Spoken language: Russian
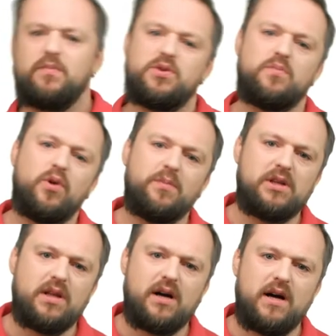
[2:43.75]
Почему именно
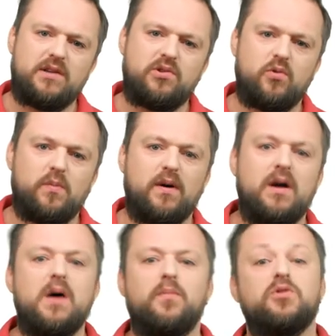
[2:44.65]
такая сумма?
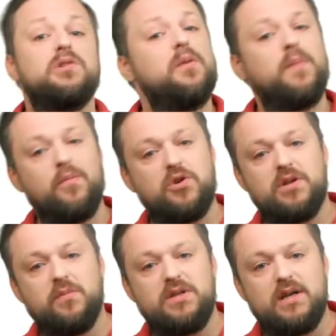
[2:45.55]
Можно ли помочь
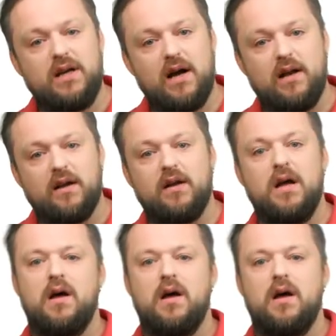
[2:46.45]
нематериально?